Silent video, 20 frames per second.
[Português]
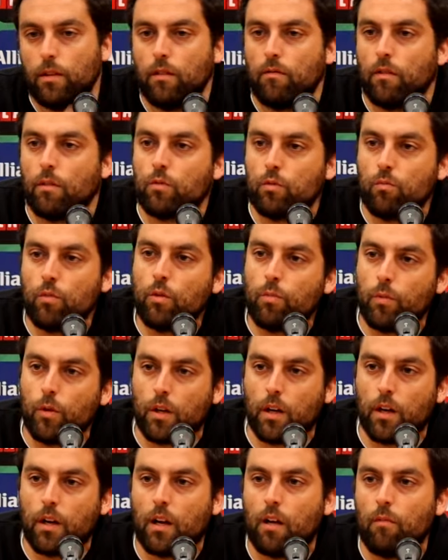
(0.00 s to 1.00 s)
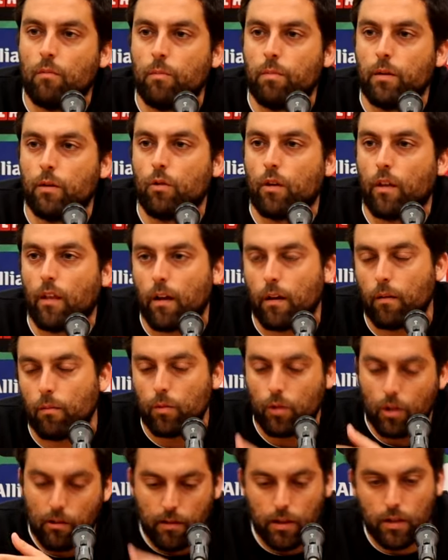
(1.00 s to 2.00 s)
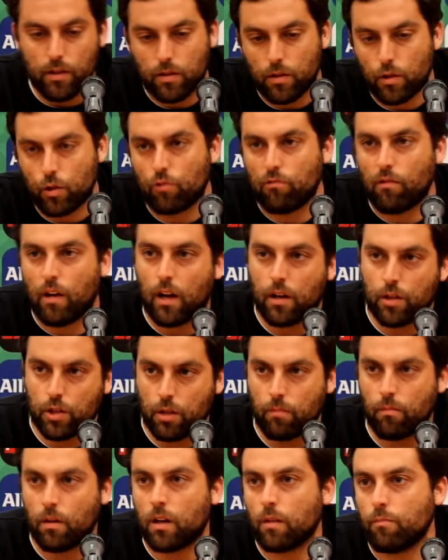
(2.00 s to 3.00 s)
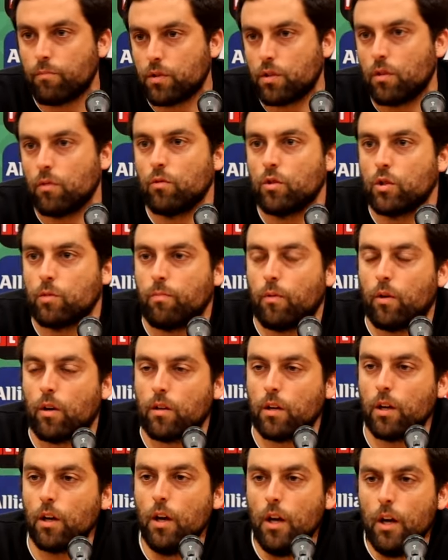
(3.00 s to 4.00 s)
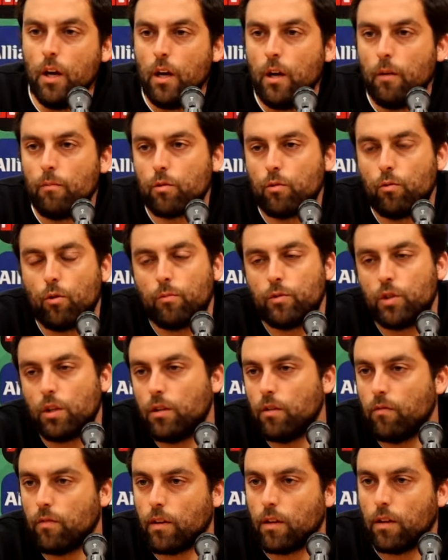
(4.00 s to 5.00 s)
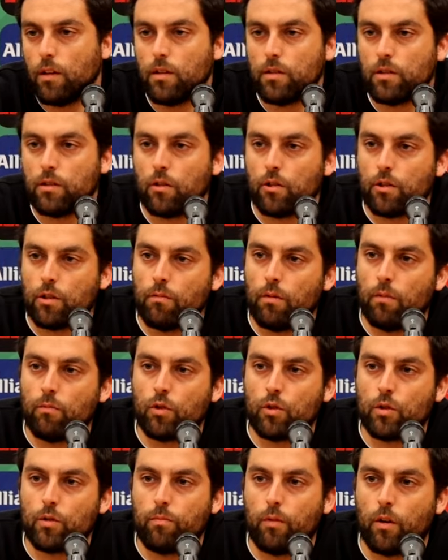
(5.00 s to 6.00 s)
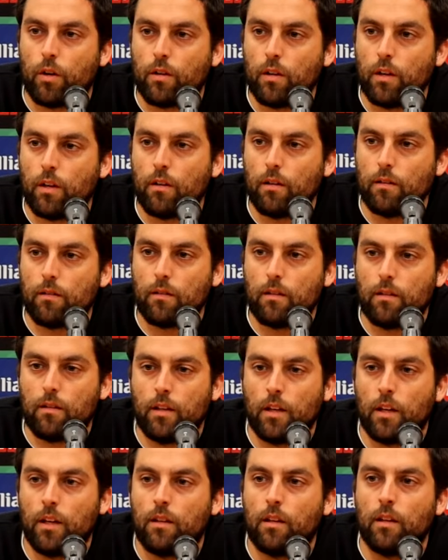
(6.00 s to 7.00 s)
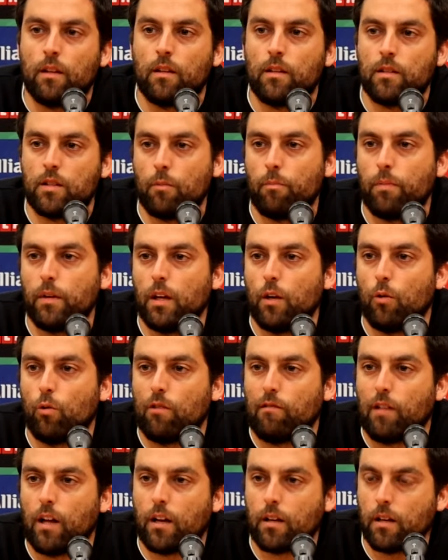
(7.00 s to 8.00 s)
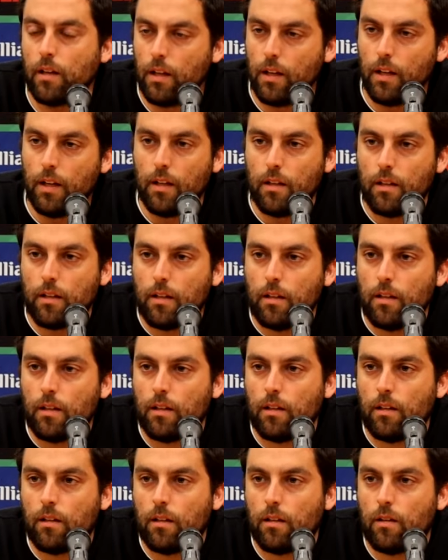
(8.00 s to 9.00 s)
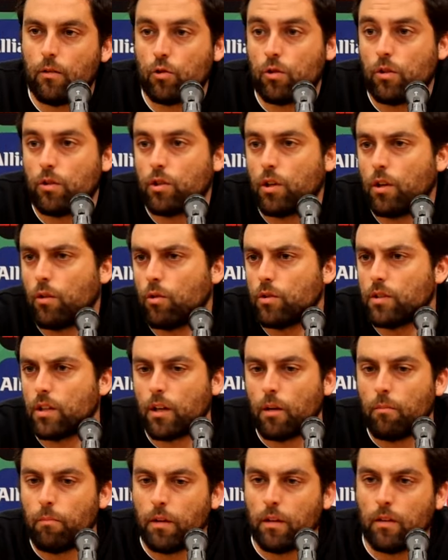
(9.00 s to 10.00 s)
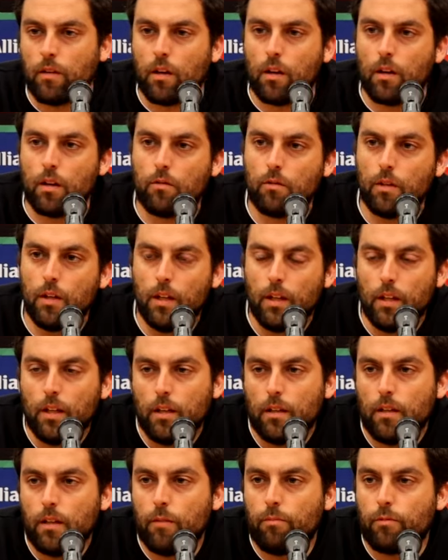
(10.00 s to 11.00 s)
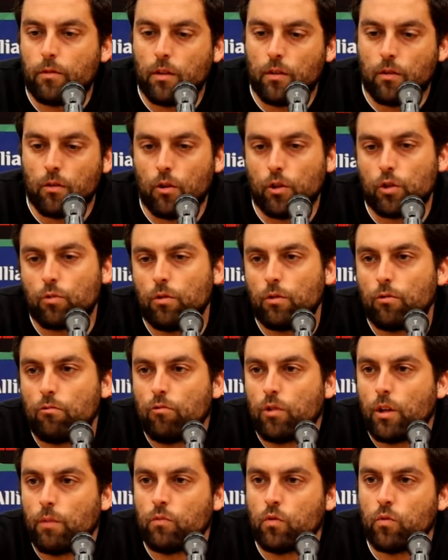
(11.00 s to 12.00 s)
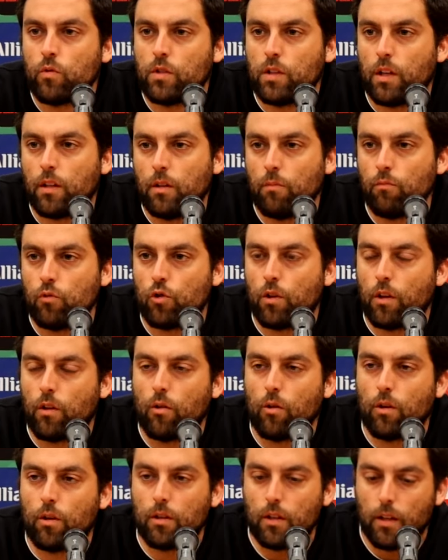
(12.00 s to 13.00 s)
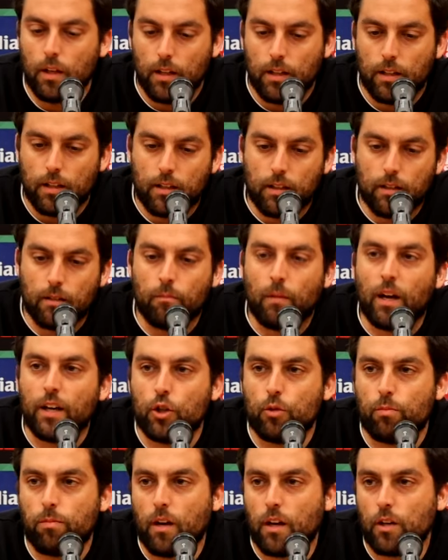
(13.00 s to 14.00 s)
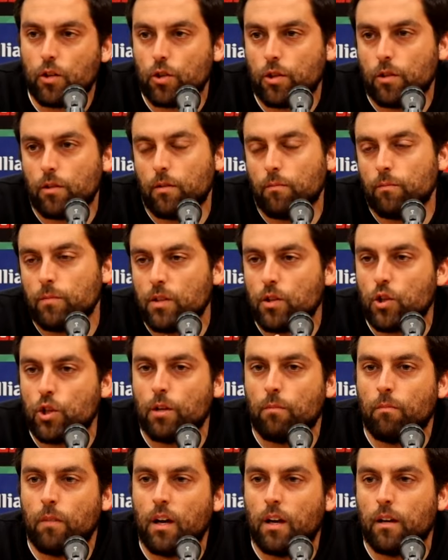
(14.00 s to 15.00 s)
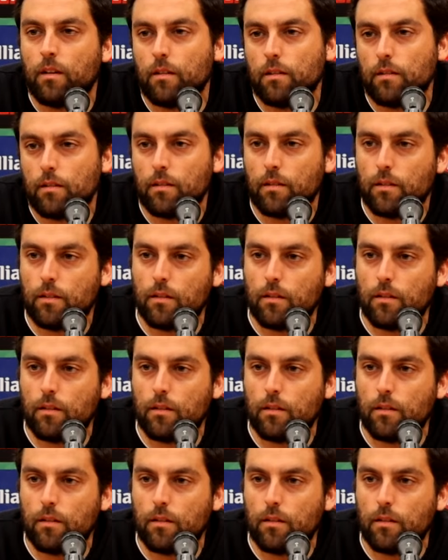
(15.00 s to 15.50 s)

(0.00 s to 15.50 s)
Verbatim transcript: e tivemos muito pouca calma para guardar a bola e circular, chamar a pressão do Sporting, porque o objetivo era esse. Nós sabíamos que o Sporting tinha tendência para igualar uh, os nossos jogadores a campo inteiro. E portanto, nós, quando colocamos um sétimo jogador uh, mais baixo, estamos a chamar eh,